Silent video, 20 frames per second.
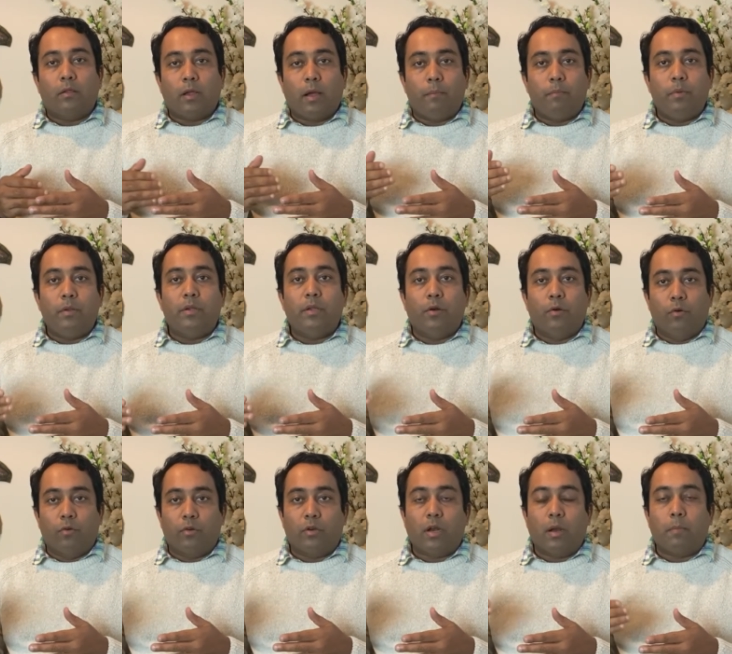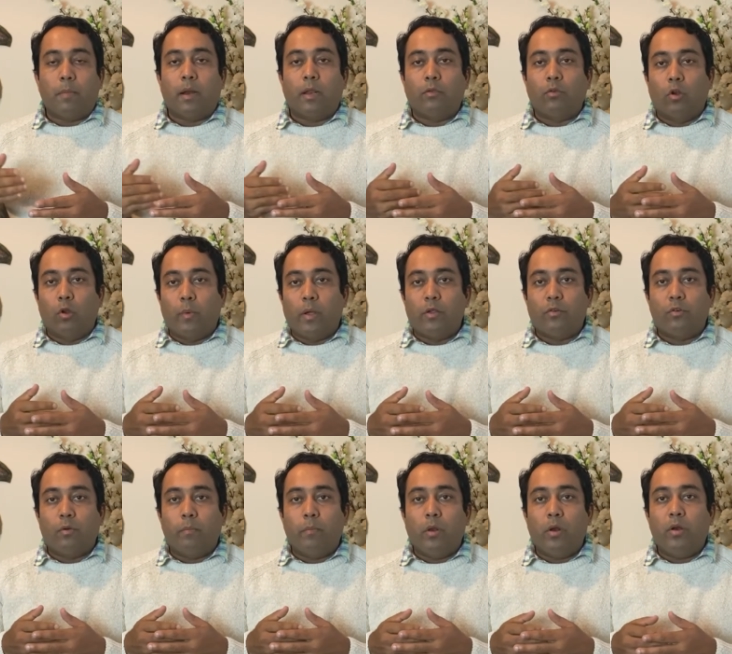ছাব্বিশের অনুষ্ঠান মানে জলবায়ু
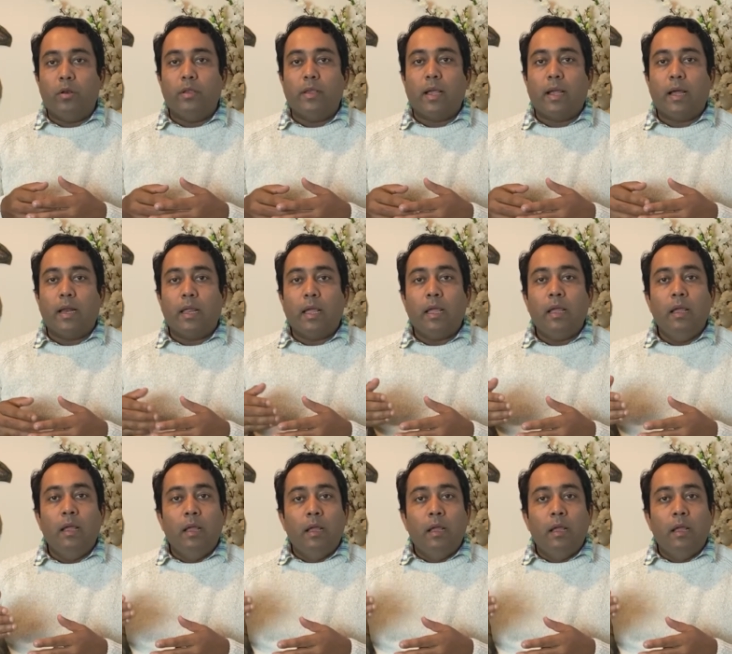সম্মেলন যেখানে